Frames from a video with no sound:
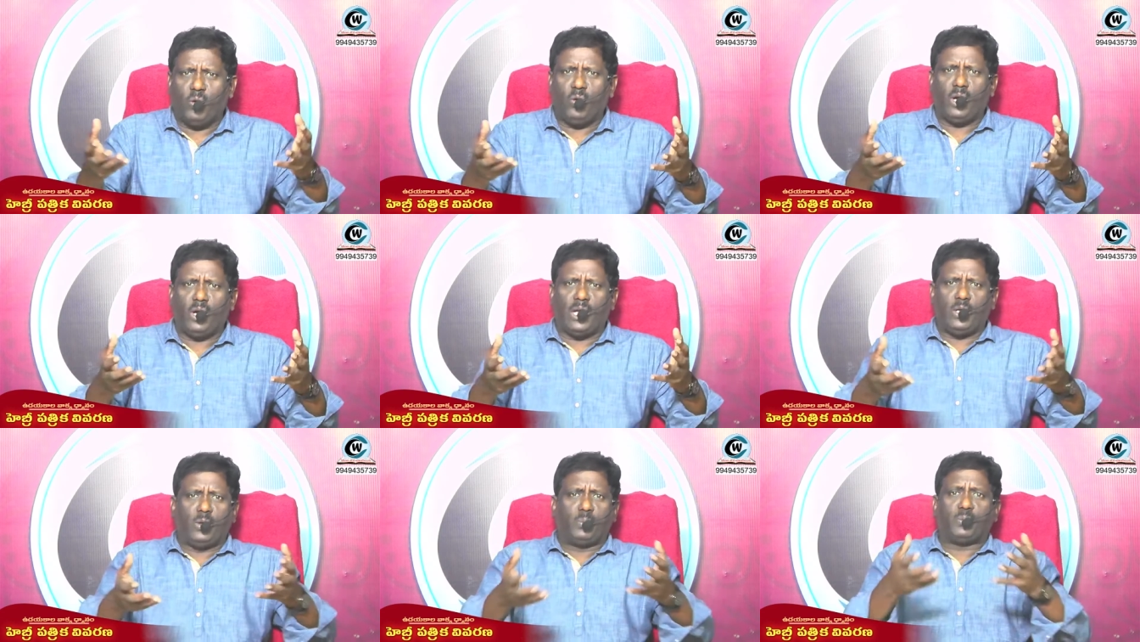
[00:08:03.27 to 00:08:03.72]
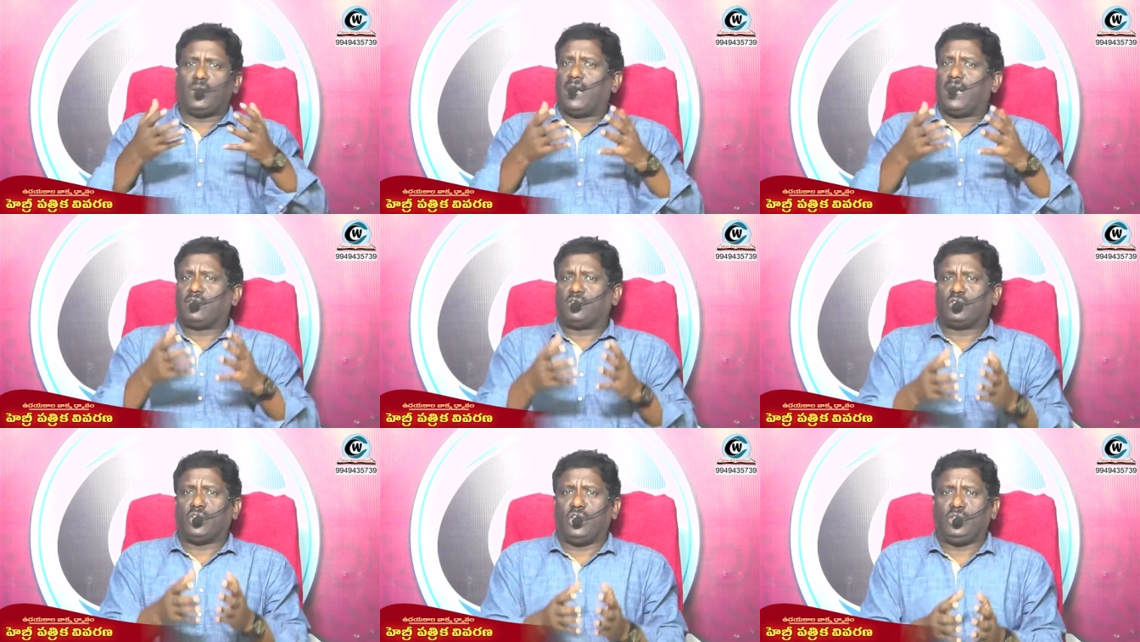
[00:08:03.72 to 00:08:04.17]
ఐగుప్తు
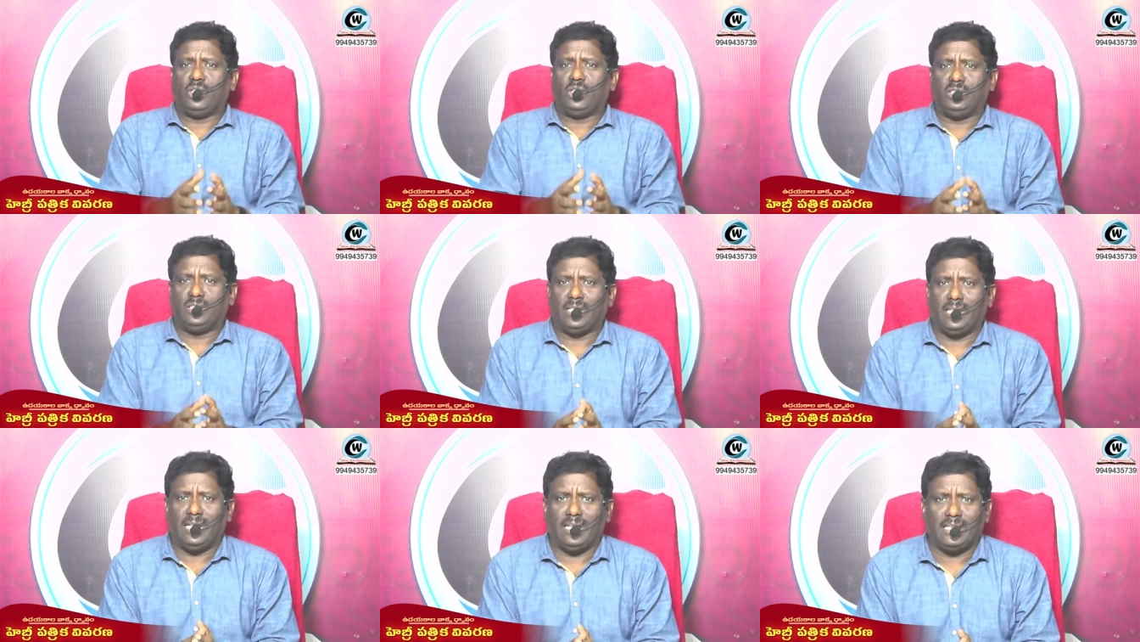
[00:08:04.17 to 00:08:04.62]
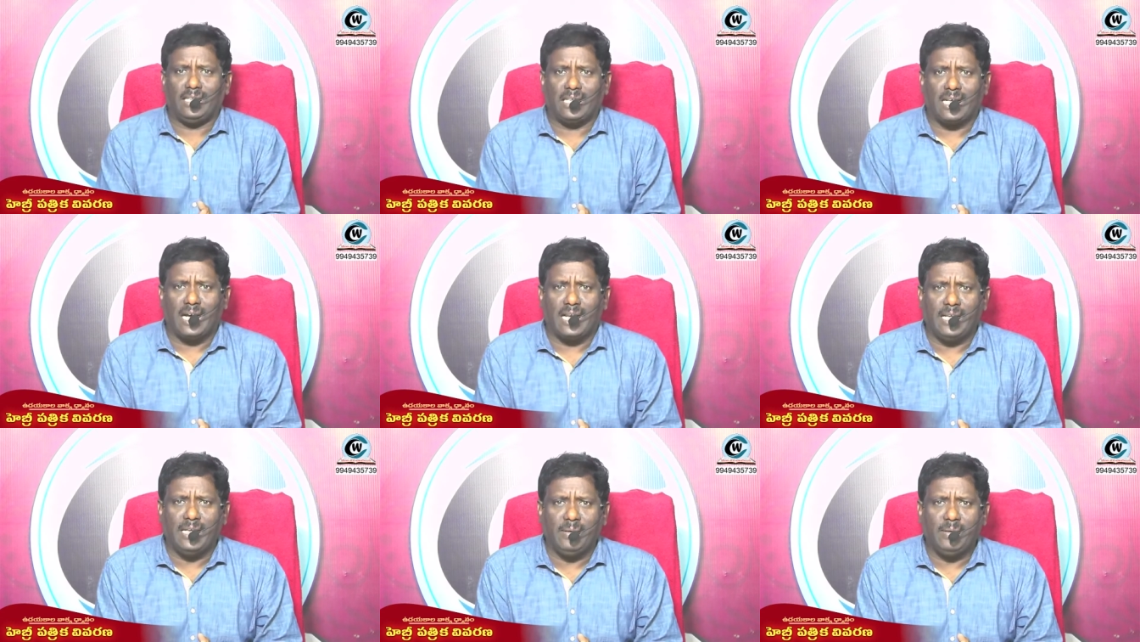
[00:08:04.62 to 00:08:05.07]
రాజుతో యుద్ధం చేయలేదు
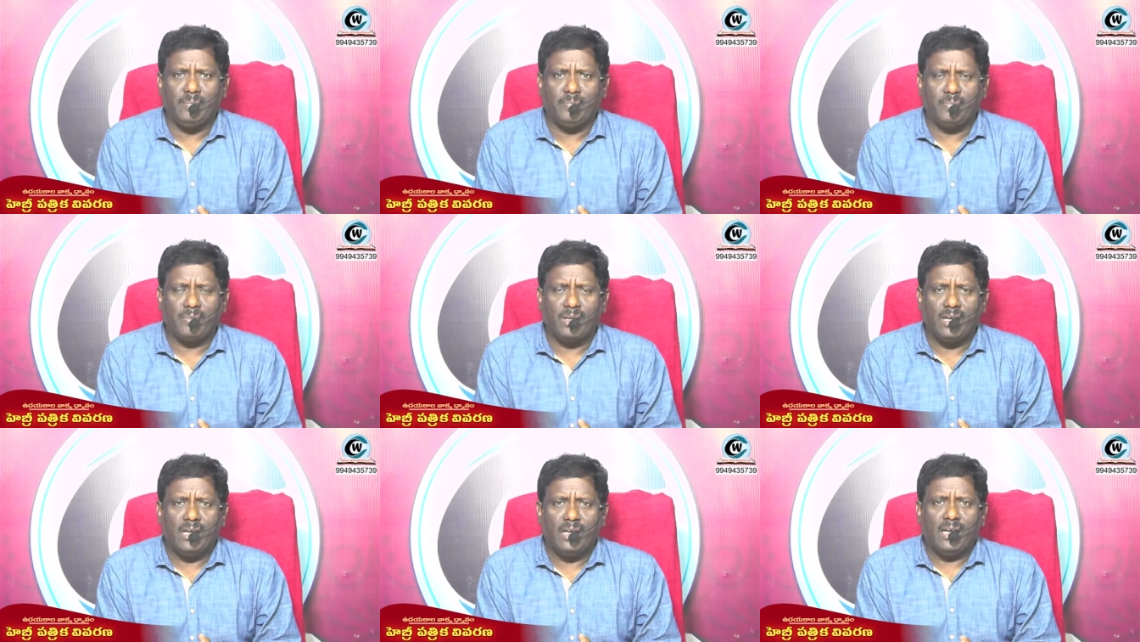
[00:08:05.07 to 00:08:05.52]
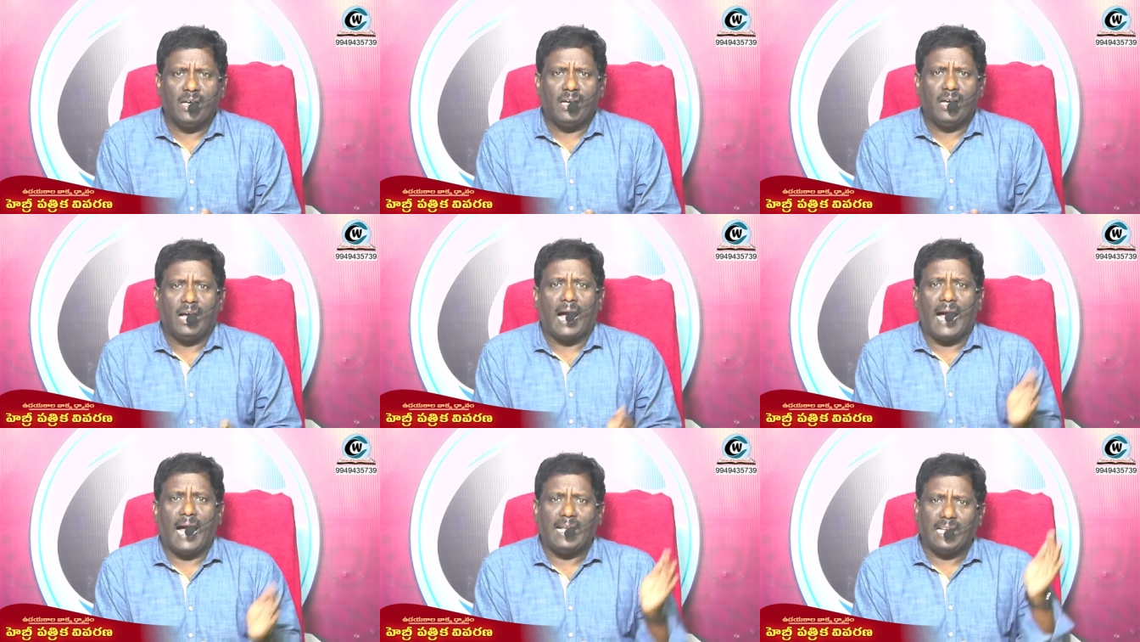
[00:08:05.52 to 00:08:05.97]
కానీ
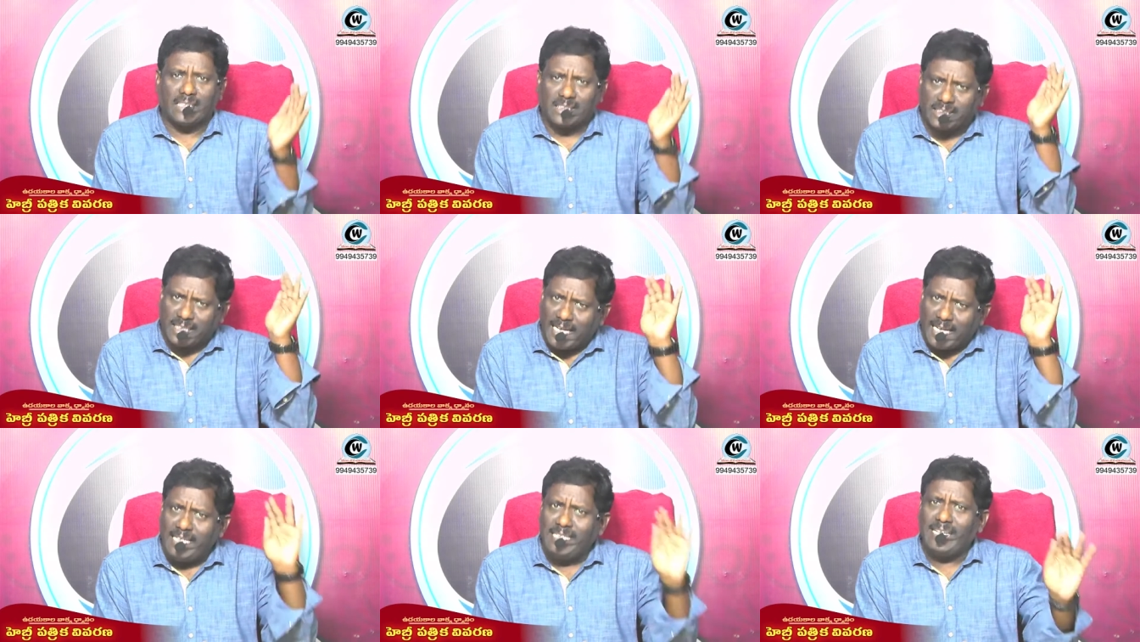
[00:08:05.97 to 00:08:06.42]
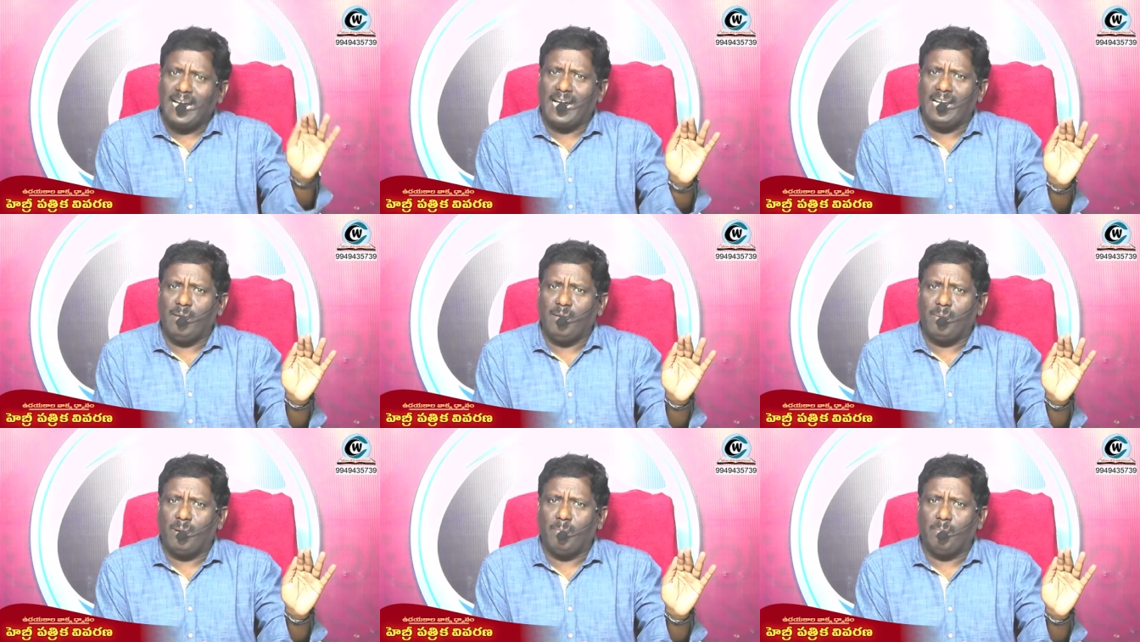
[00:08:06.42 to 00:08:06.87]
ఆయన సైన్యాన్ని
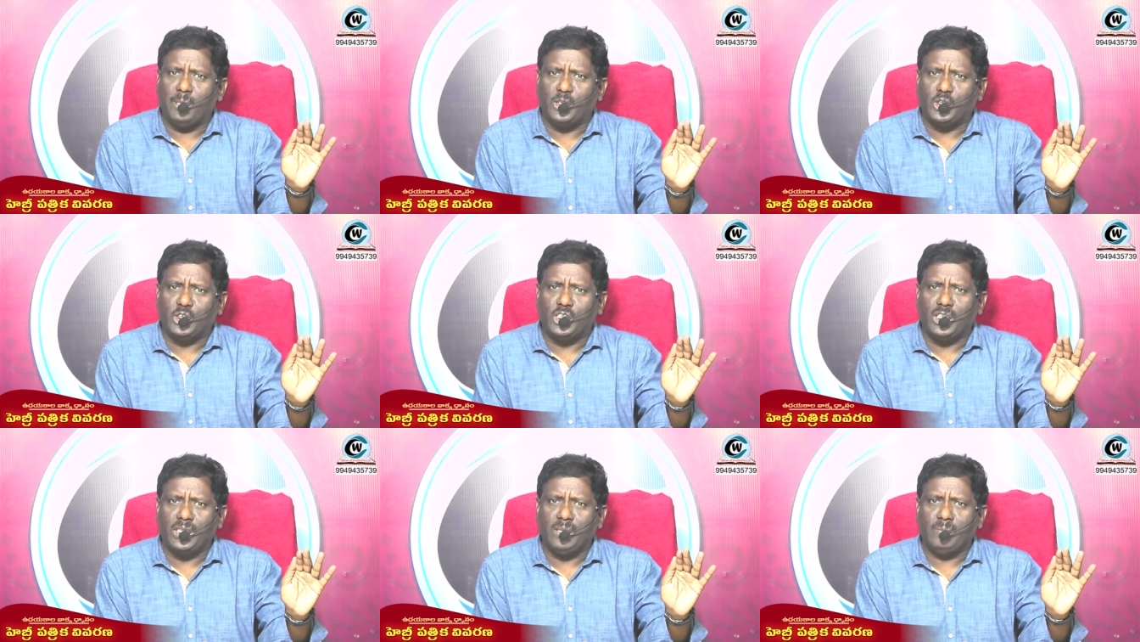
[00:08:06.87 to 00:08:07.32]
పంపించి